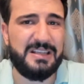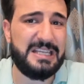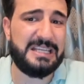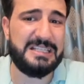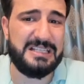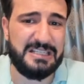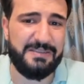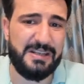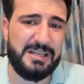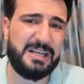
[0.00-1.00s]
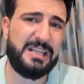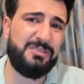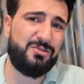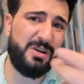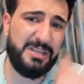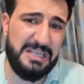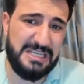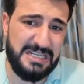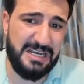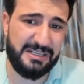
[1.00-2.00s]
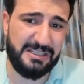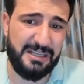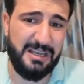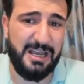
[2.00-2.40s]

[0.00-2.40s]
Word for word: sekizli seviye derken şu an ikilerde.